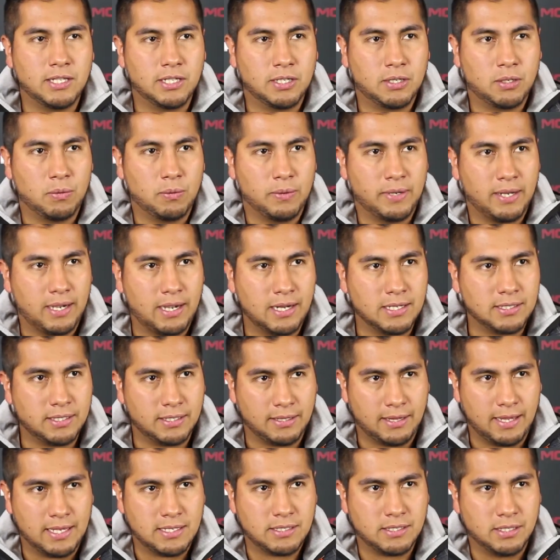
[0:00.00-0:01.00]
de incluir las
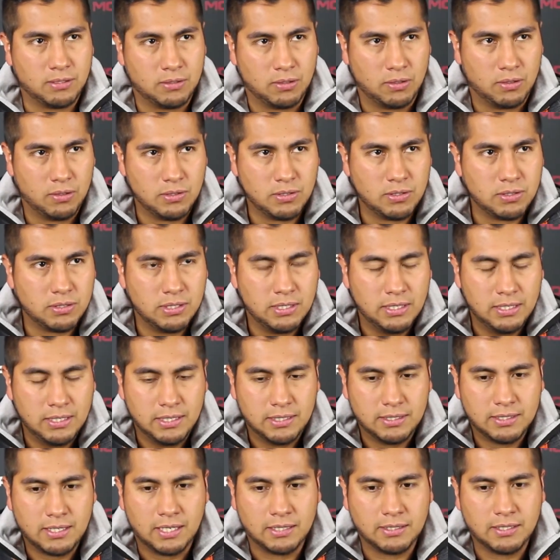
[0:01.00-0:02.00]
ideas de todos,
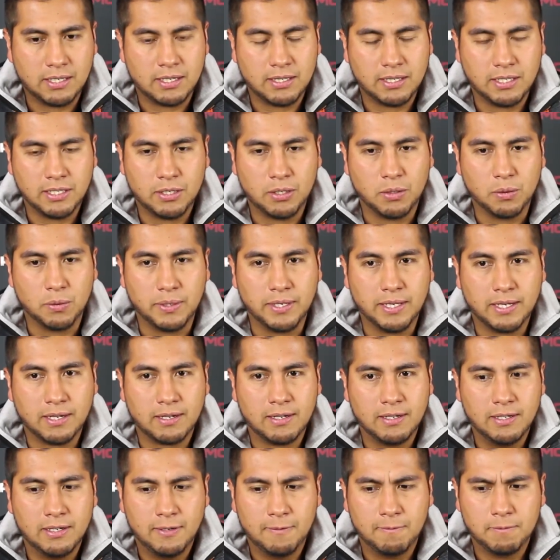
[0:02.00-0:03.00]
tratar de
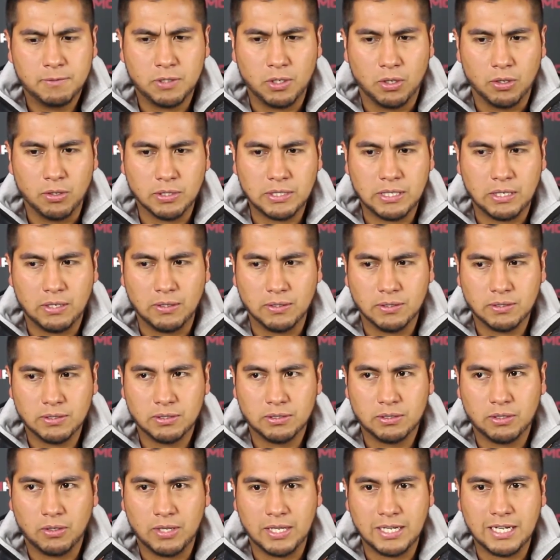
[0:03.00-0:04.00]
incluir todos
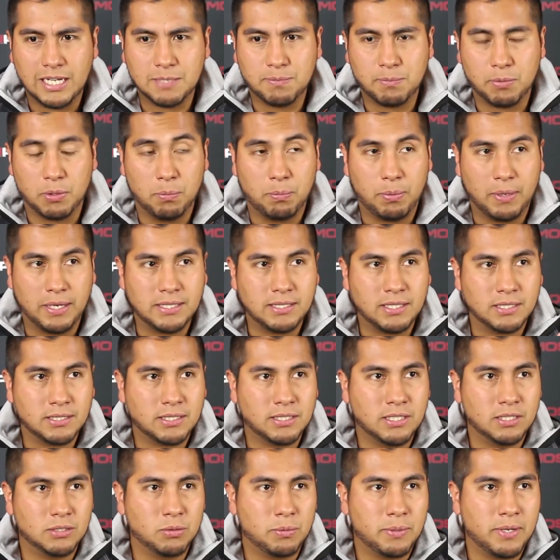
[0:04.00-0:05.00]
los, todas las propuestas
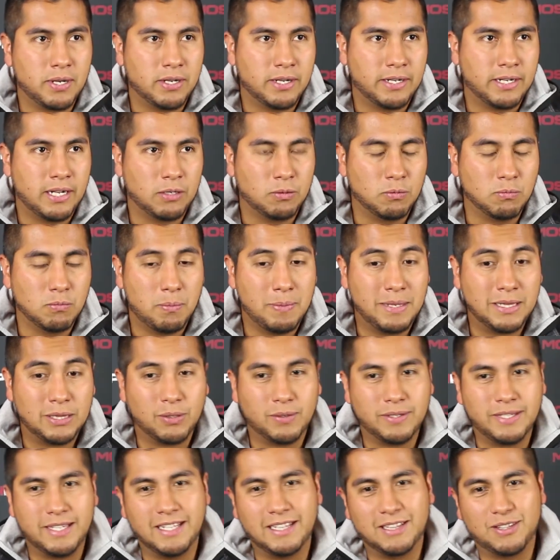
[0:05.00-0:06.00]
que se tuvieron en algún
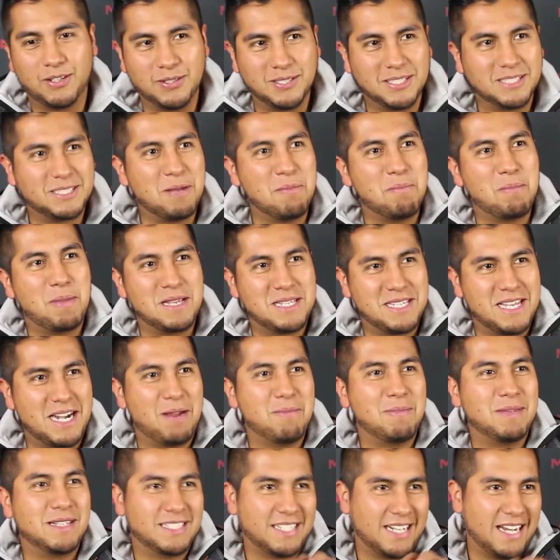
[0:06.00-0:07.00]
momento y entonces empezar
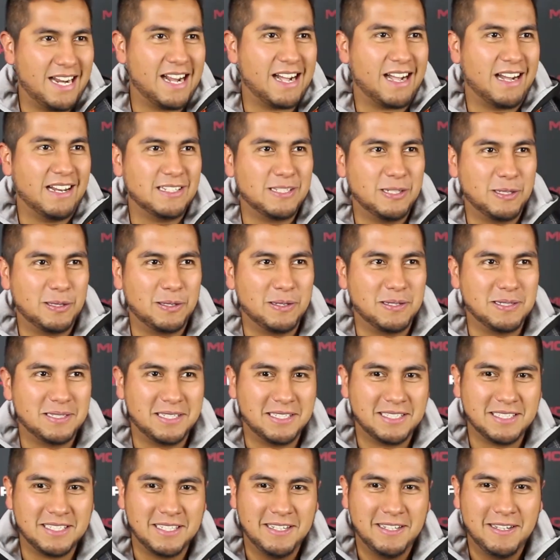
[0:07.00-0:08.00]
a mezclarlas.
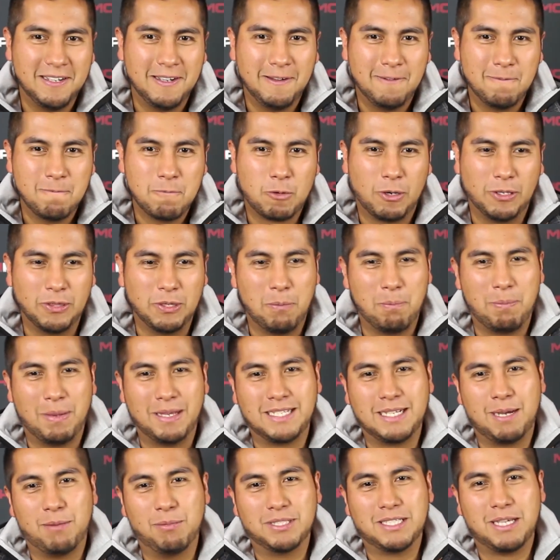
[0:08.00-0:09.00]
Entonces, cuando
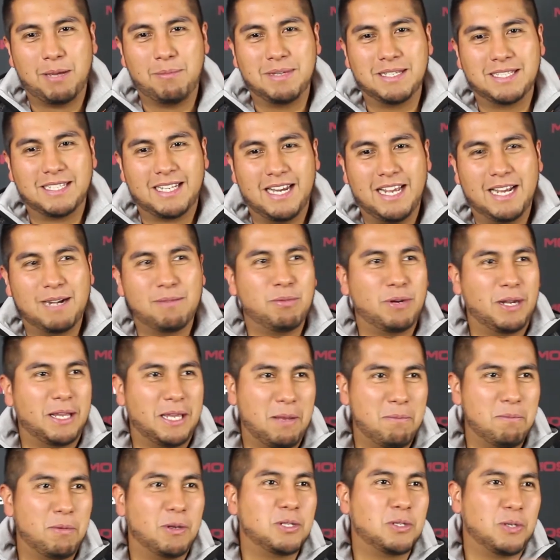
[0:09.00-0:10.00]
empezamos a mezclar, por
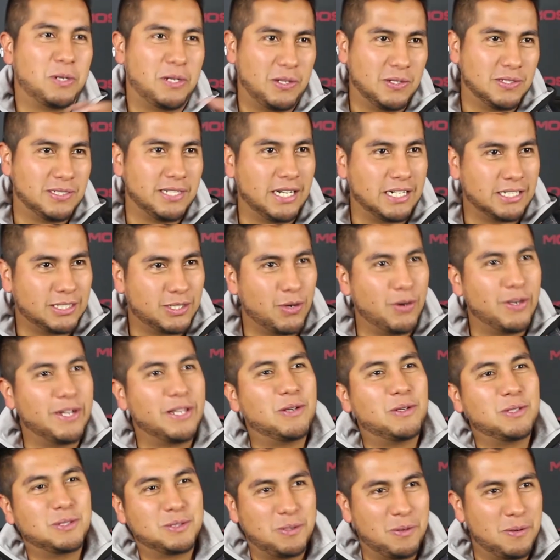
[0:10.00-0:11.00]
ejemplo, sonidos
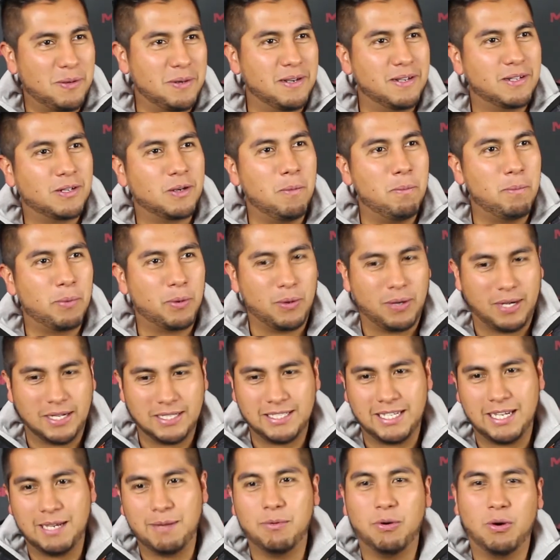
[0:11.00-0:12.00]
electrónicos con,
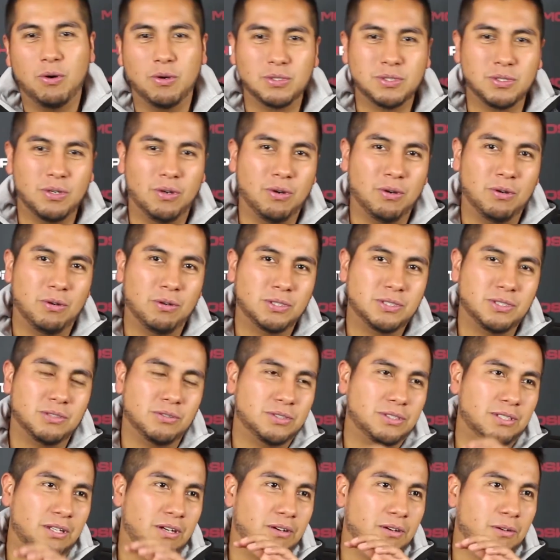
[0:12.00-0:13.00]
progresivos
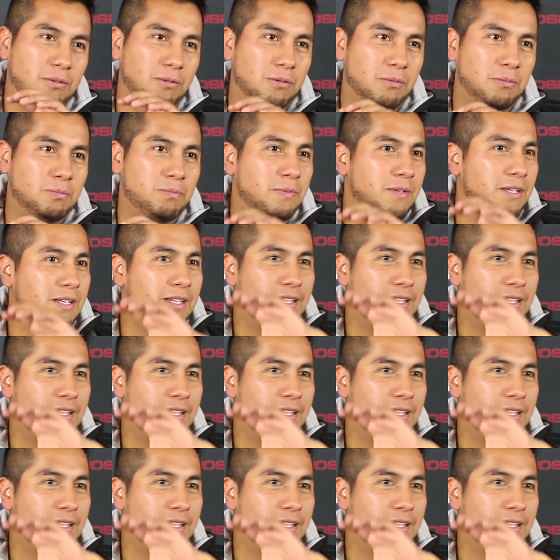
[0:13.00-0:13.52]
o,